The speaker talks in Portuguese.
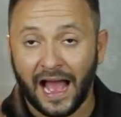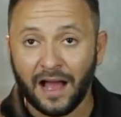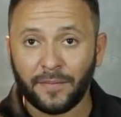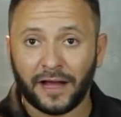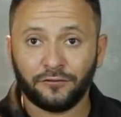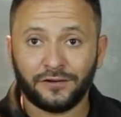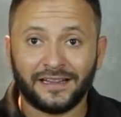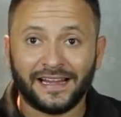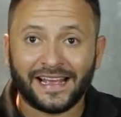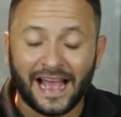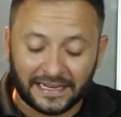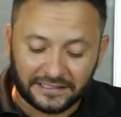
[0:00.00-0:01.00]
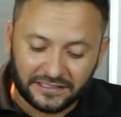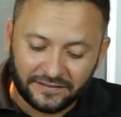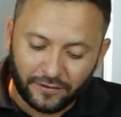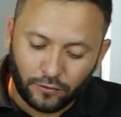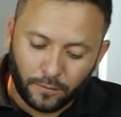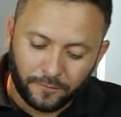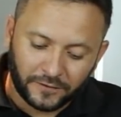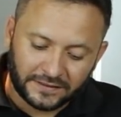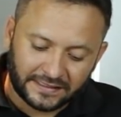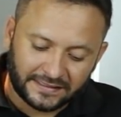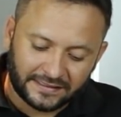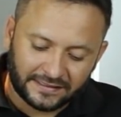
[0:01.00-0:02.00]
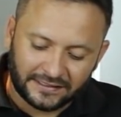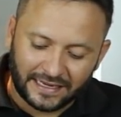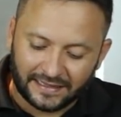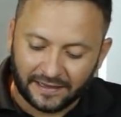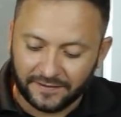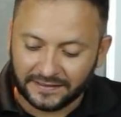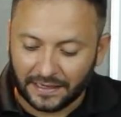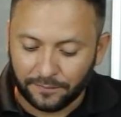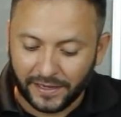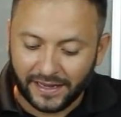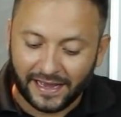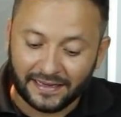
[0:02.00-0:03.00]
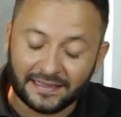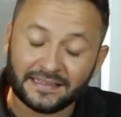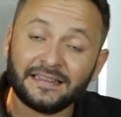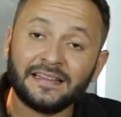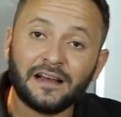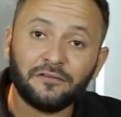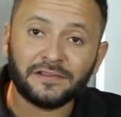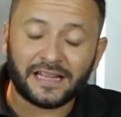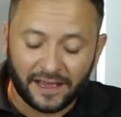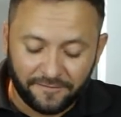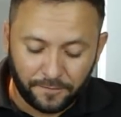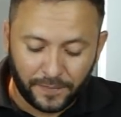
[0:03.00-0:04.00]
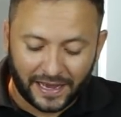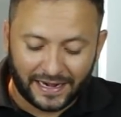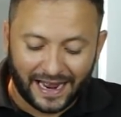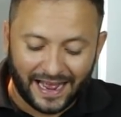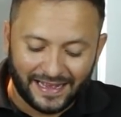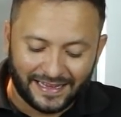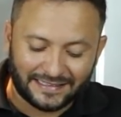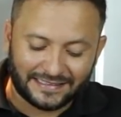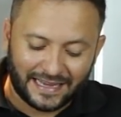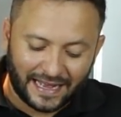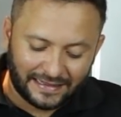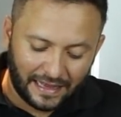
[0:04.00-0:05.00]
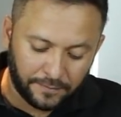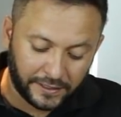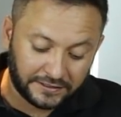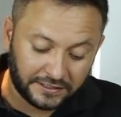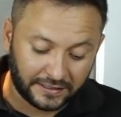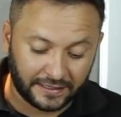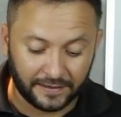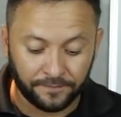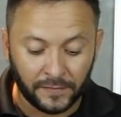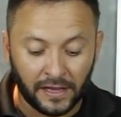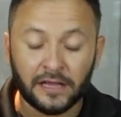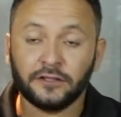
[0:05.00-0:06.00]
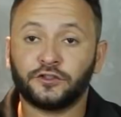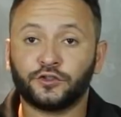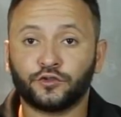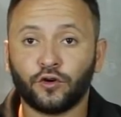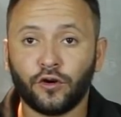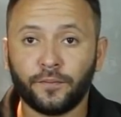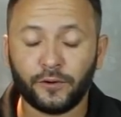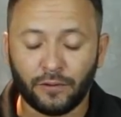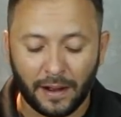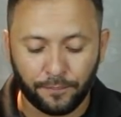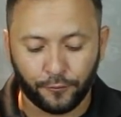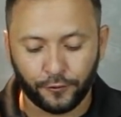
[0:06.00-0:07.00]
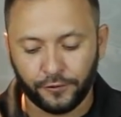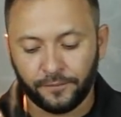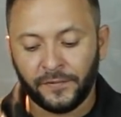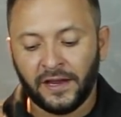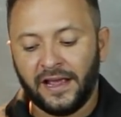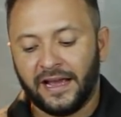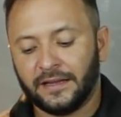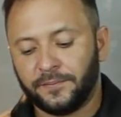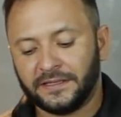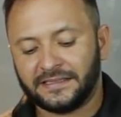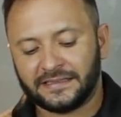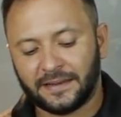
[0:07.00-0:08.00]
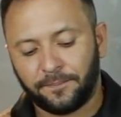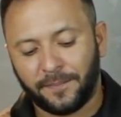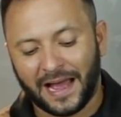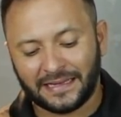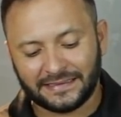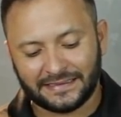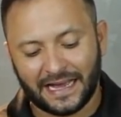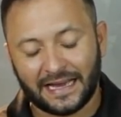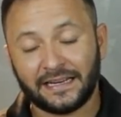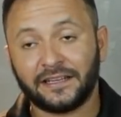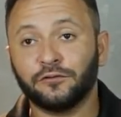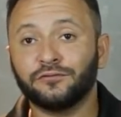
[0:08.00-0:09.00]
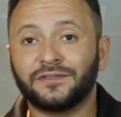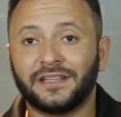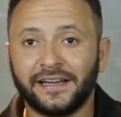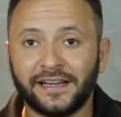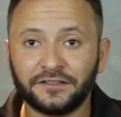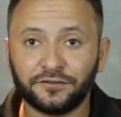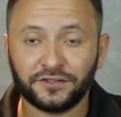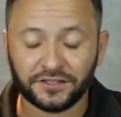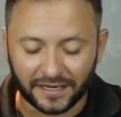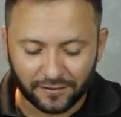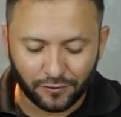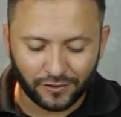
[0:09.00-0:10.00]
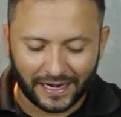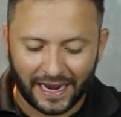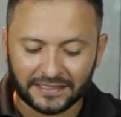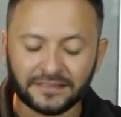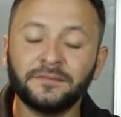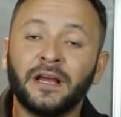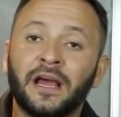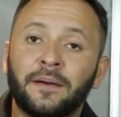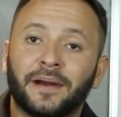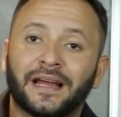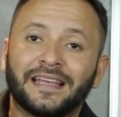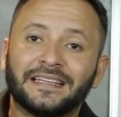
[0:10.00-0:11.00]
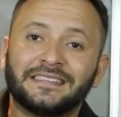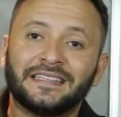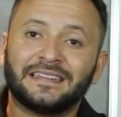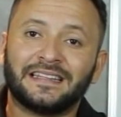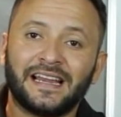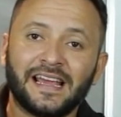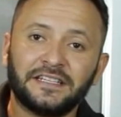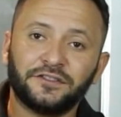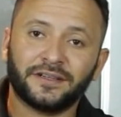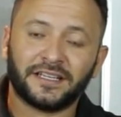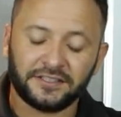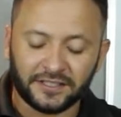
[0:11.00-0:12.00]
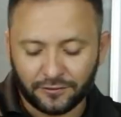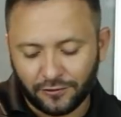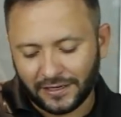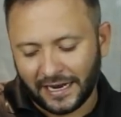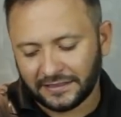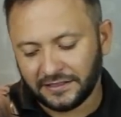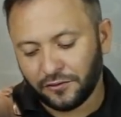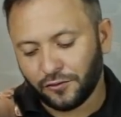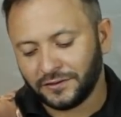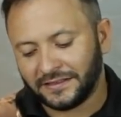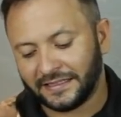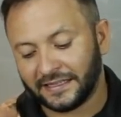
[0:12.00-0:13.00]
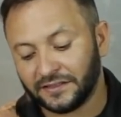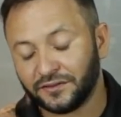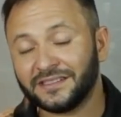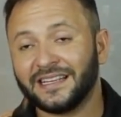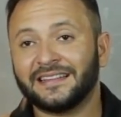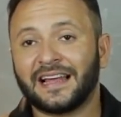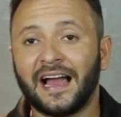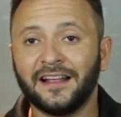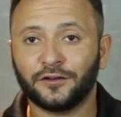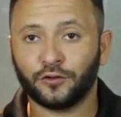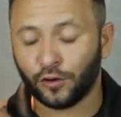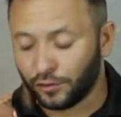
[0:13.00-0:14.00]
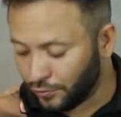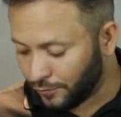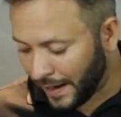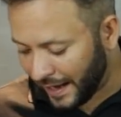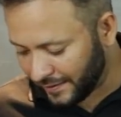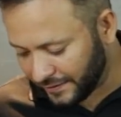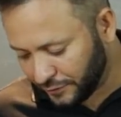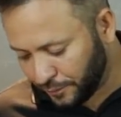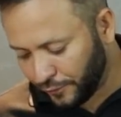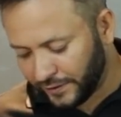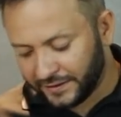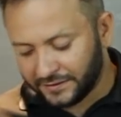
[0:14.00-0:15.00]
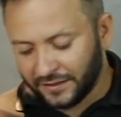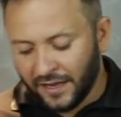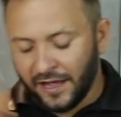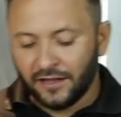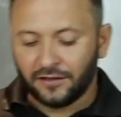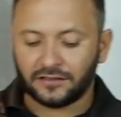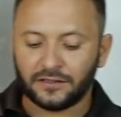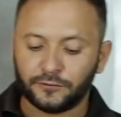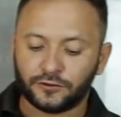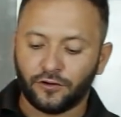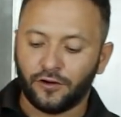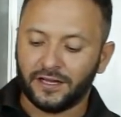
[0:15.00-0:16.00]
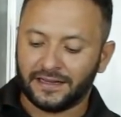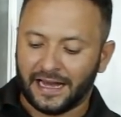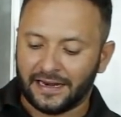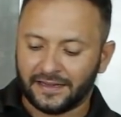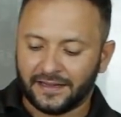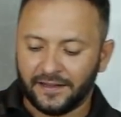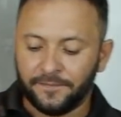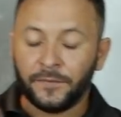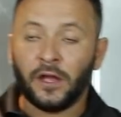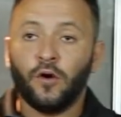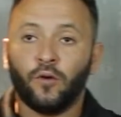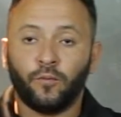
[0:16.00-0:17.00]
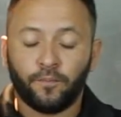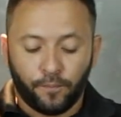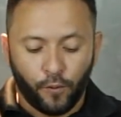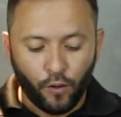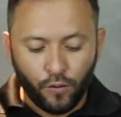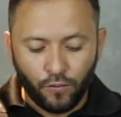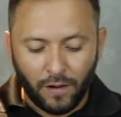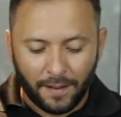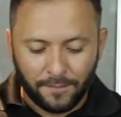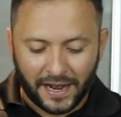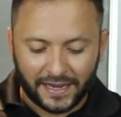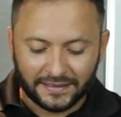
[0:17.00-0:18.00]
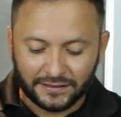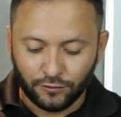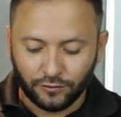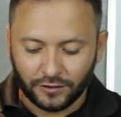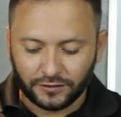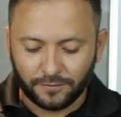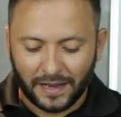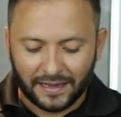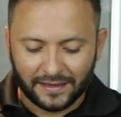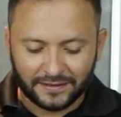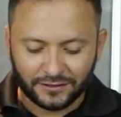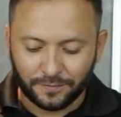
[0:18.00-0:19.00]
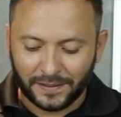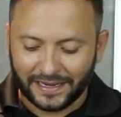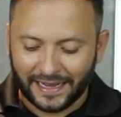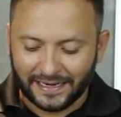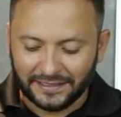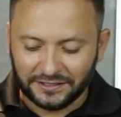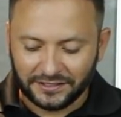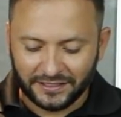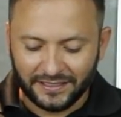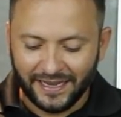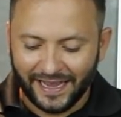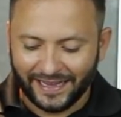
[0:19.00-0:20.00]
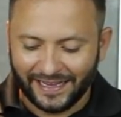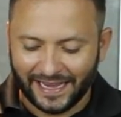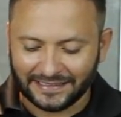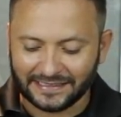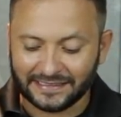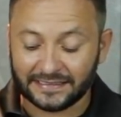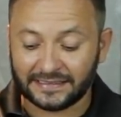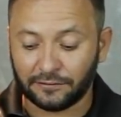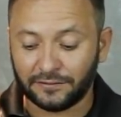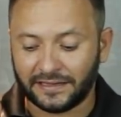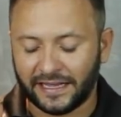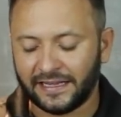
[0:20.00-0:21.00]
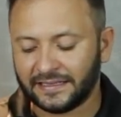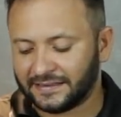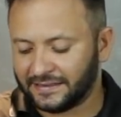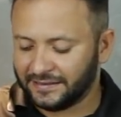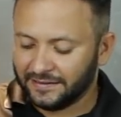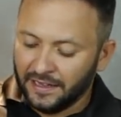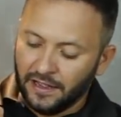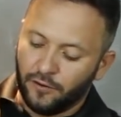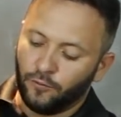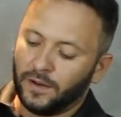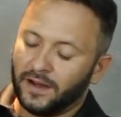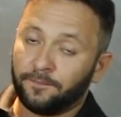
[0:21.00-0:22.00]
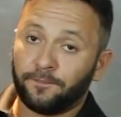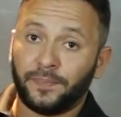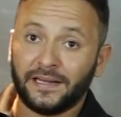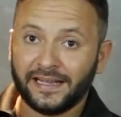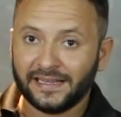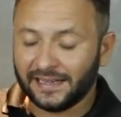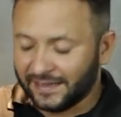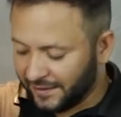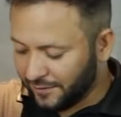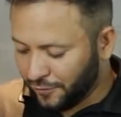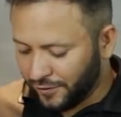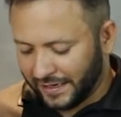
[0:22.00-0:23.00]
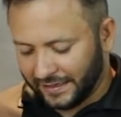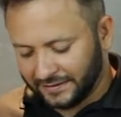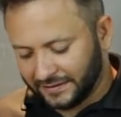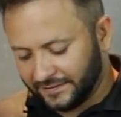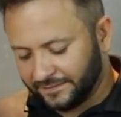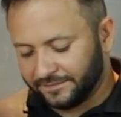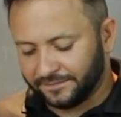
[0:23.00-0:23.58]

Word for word: A armadura negativa, como vocês já devem saber, ela não deve parar exatamente aqui sobre o apoio. Ela precisa passar aqui um trecho de ancoragem para que esse trecho aqui de ancoragem consiga sustentar todo o balanço. Por isso, nós vamos cortar aqui um pouco a mais do nosso balanço para garantir que essa seção tenha sim uma plena ancoragem.